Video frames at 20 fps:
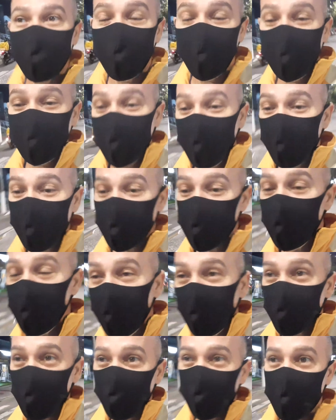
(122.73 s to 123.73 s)
vai ser
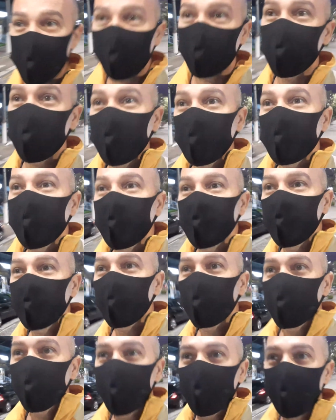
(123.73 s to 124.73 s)
excelente opção.
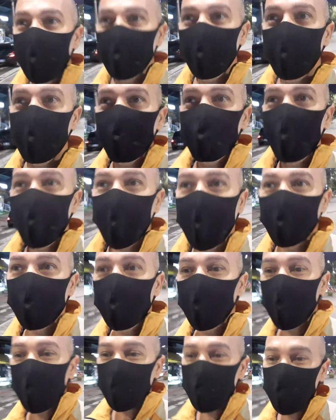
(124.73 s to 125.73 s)
Porque morar no
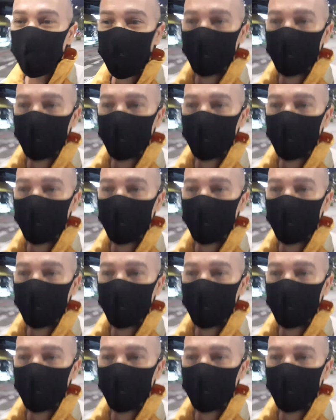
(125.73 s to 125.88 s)
coração de